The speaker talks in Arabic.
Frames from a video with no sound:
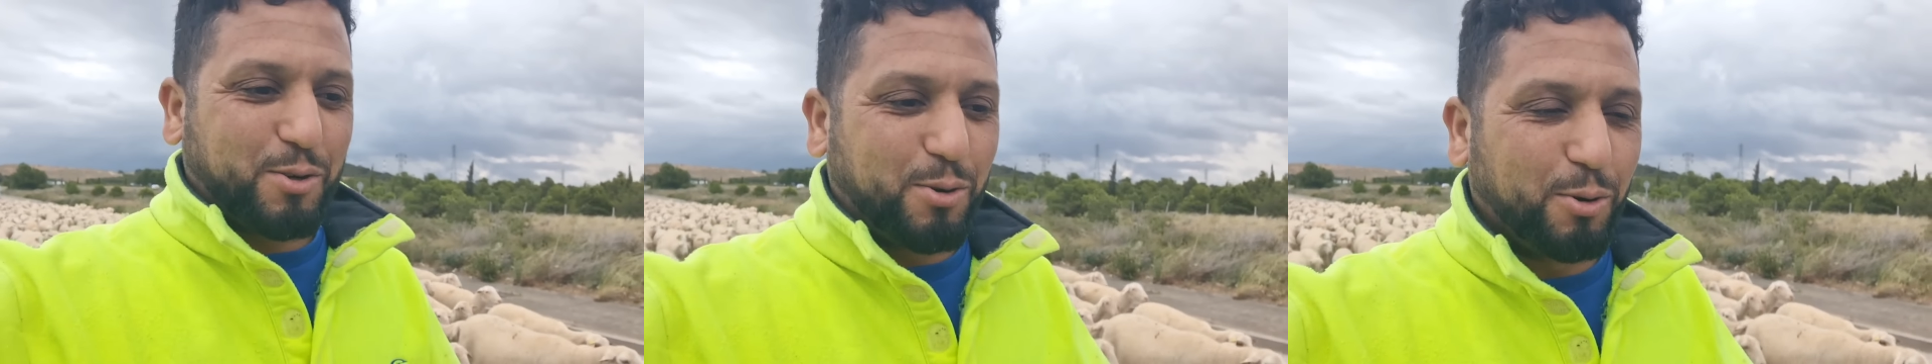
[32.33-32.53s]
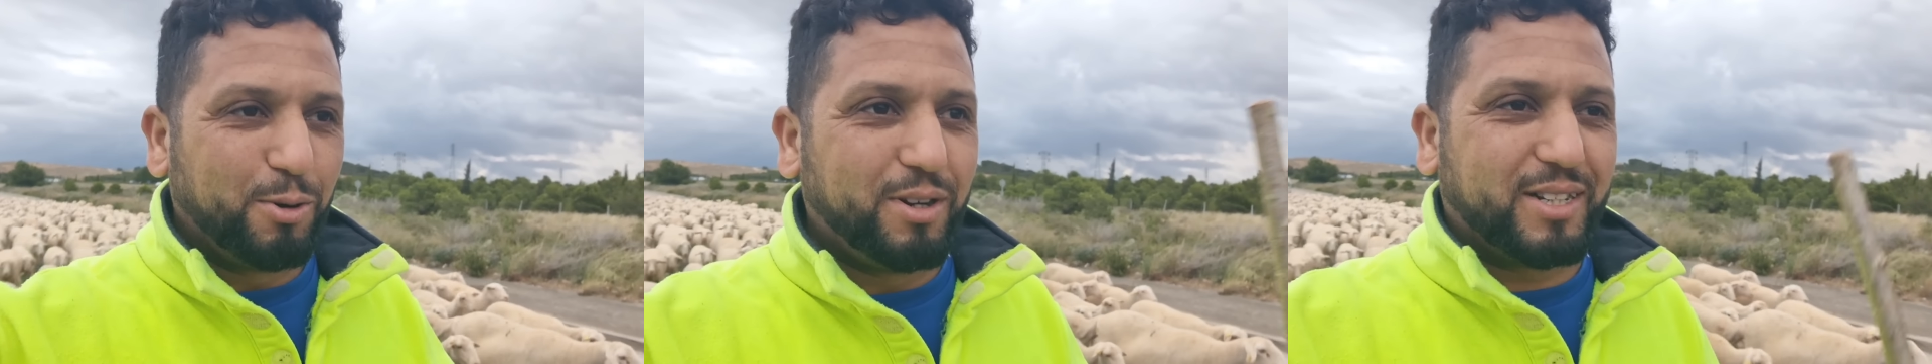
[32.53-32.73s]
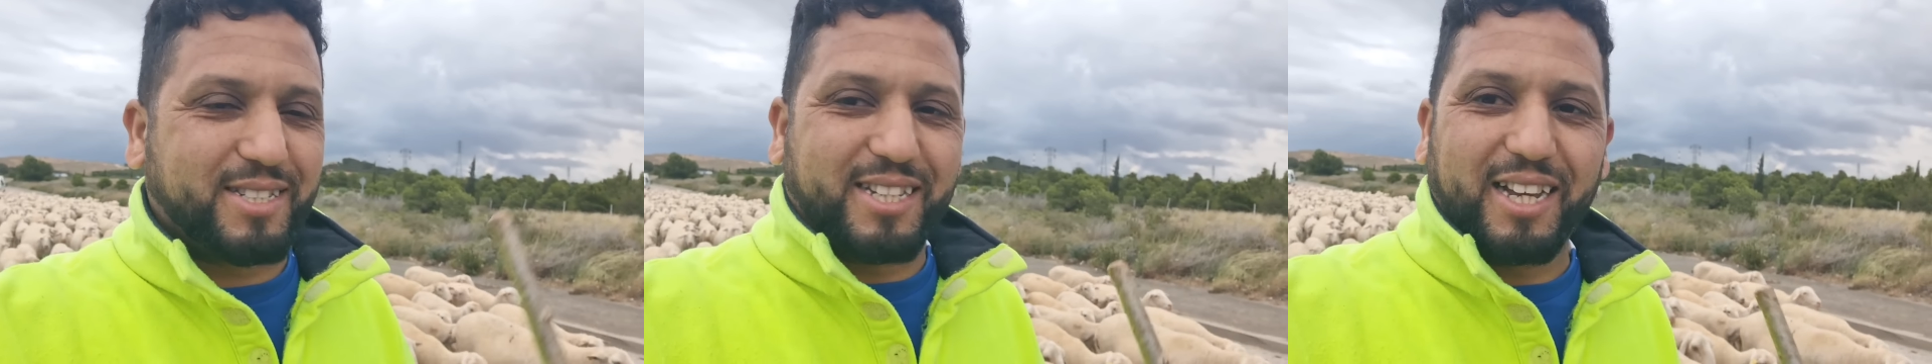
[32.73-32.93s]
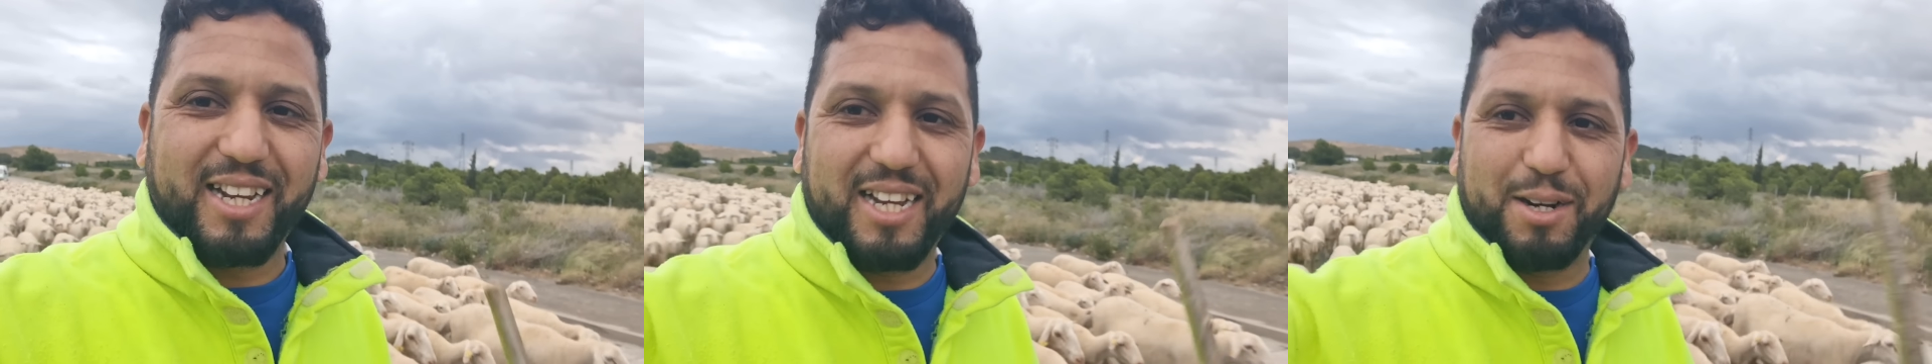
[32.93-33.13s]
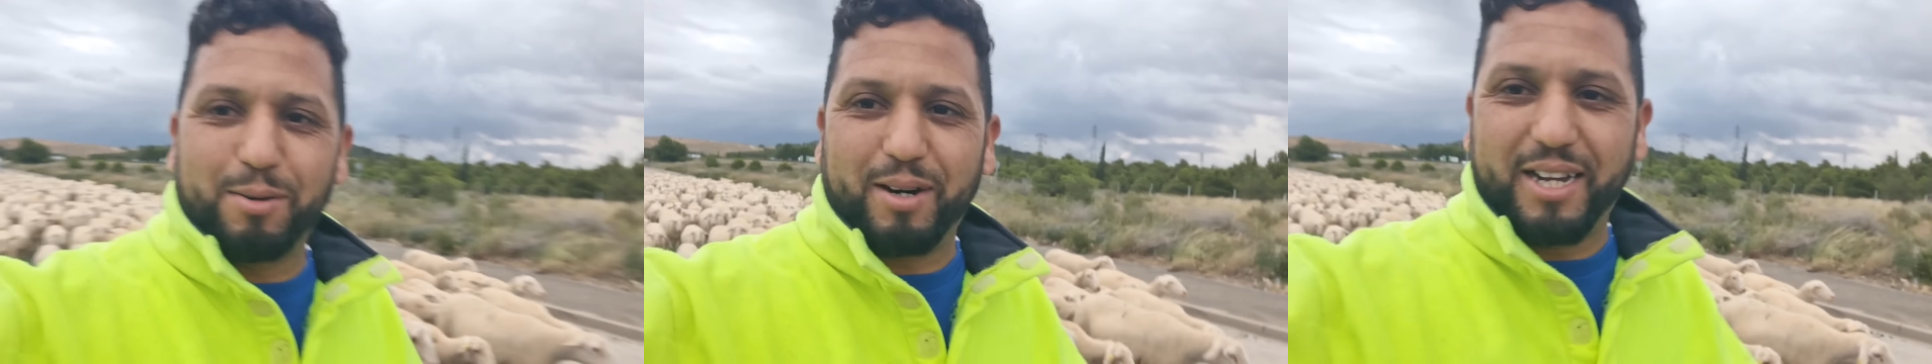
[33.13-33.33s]
كل
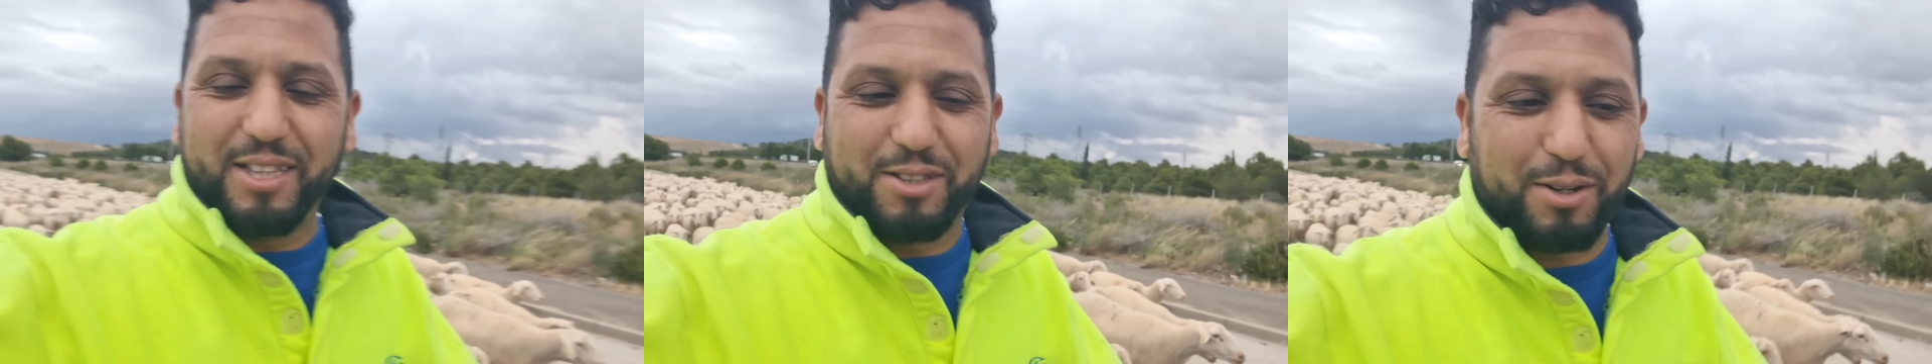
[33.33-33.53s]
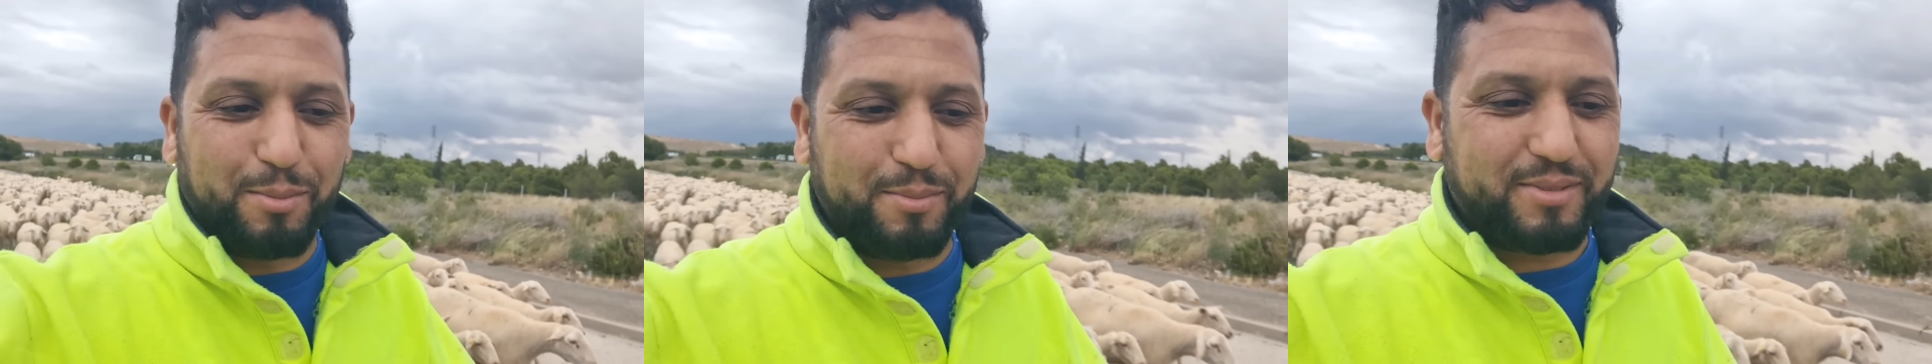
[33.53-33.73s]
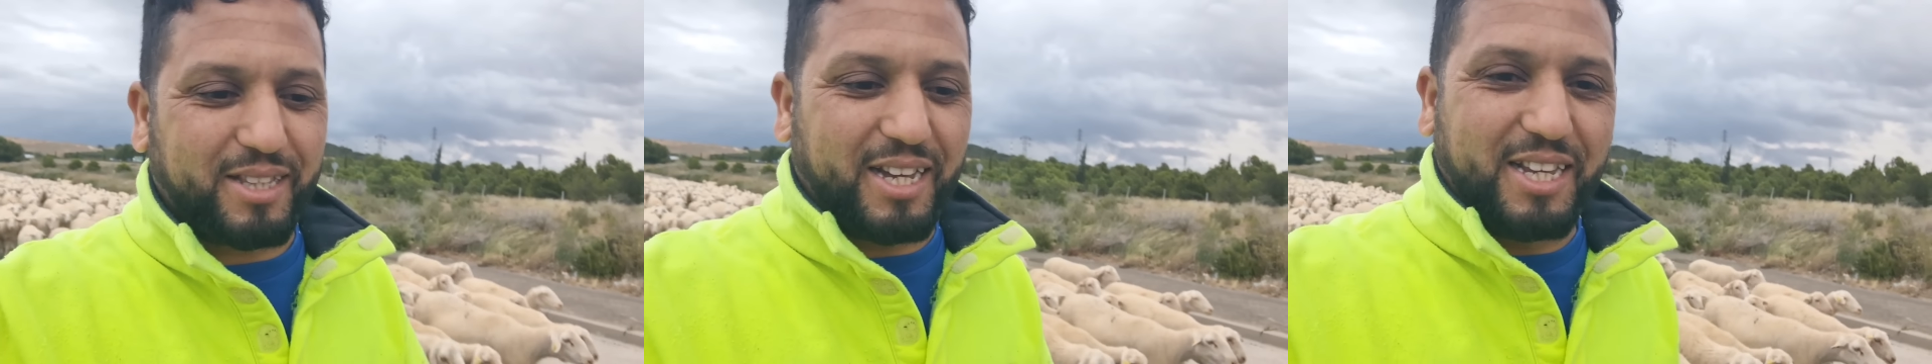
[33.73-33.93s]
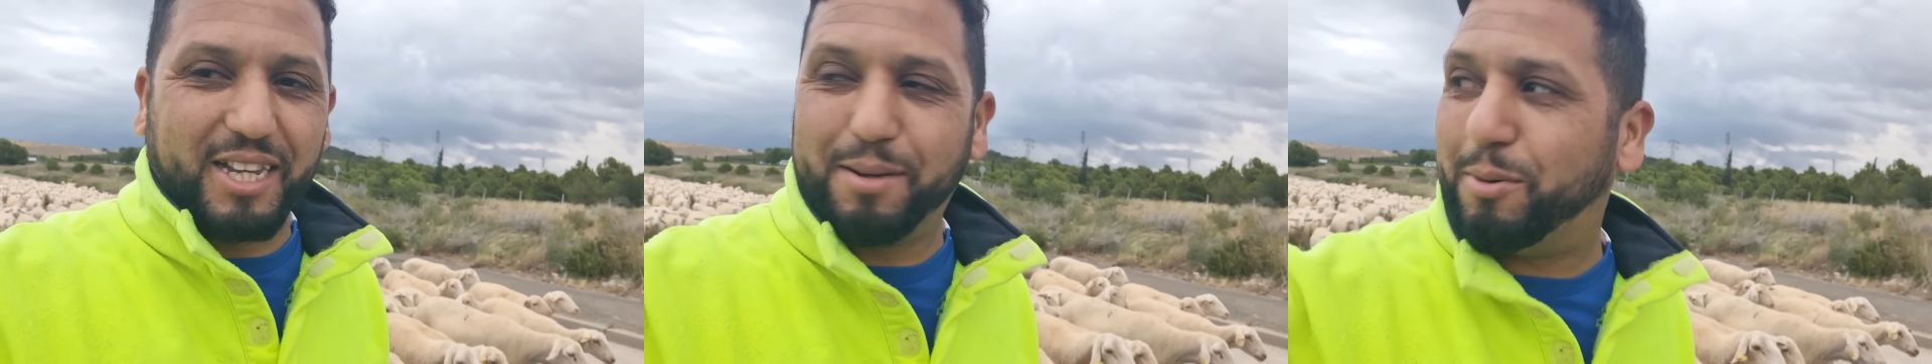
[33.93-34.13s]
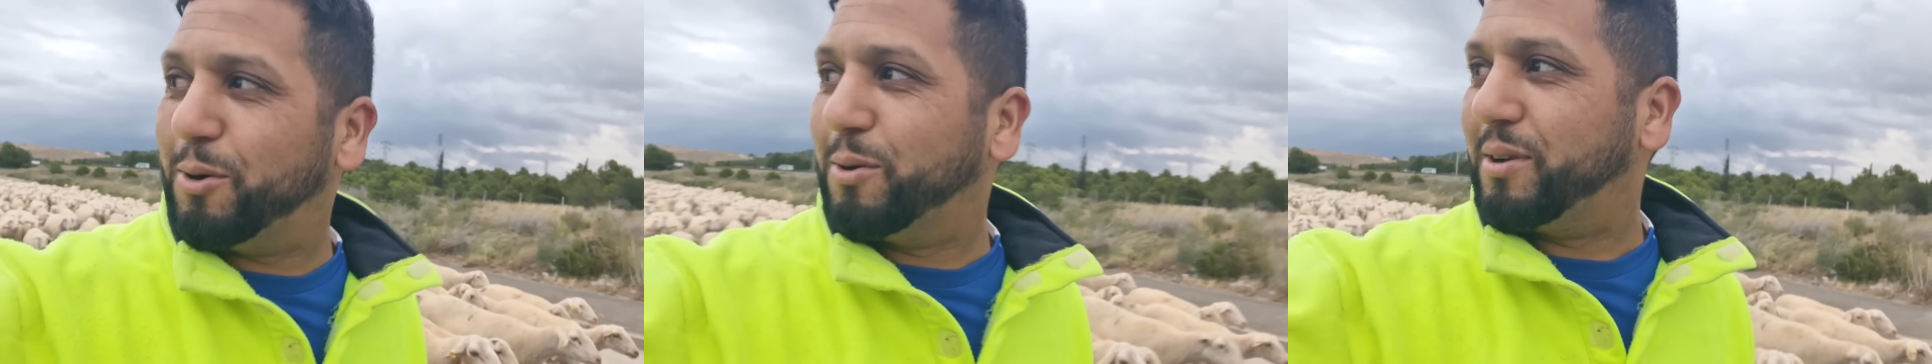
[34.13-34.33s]
سنه وانتم
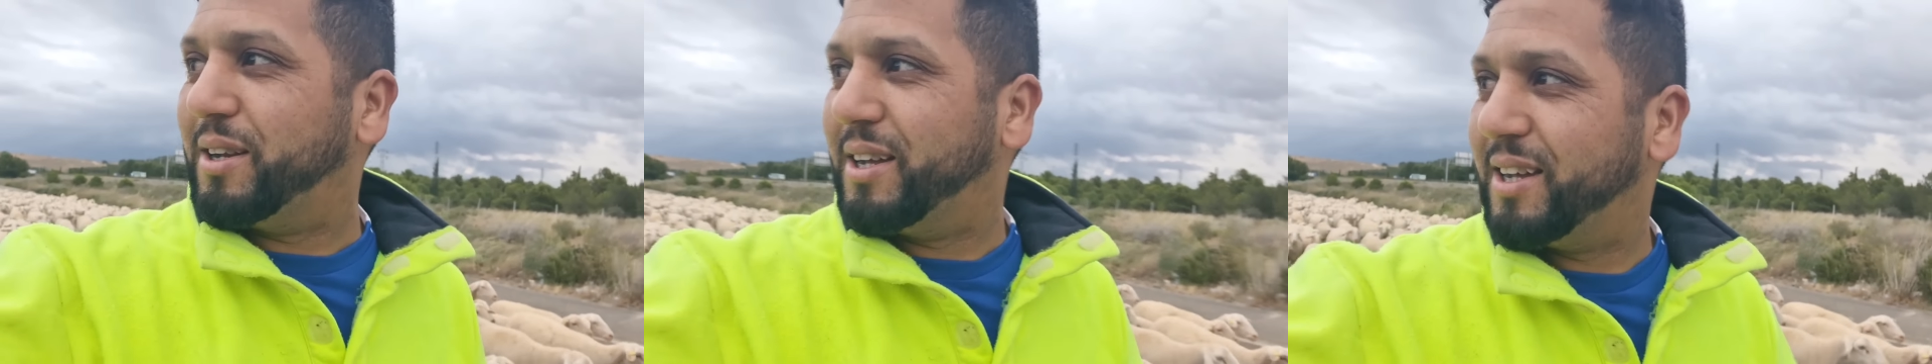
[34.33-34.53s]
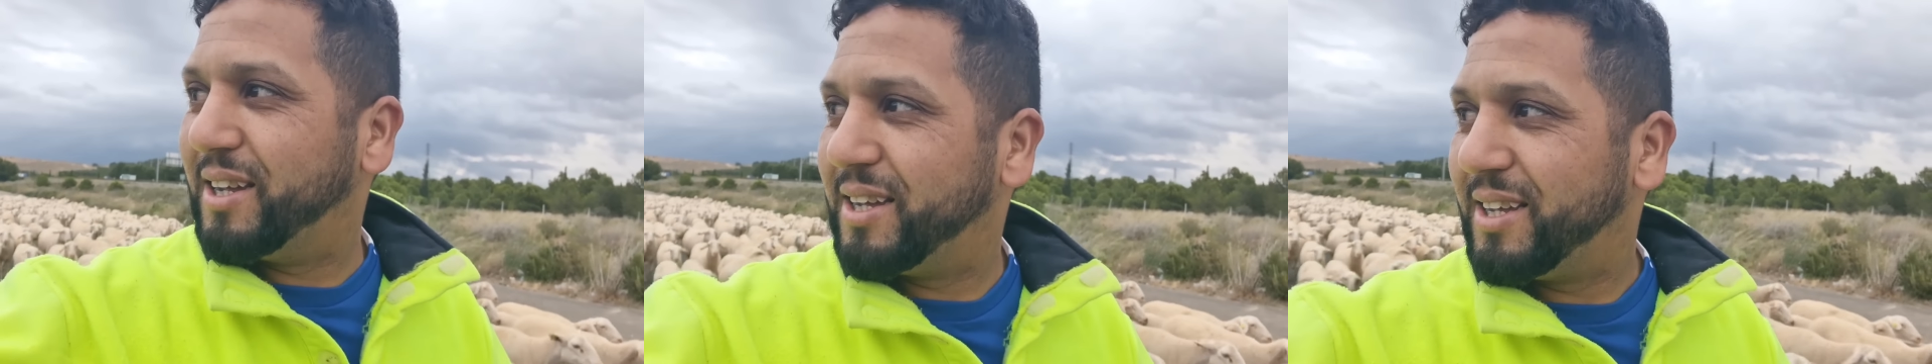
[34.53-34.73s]
طيبون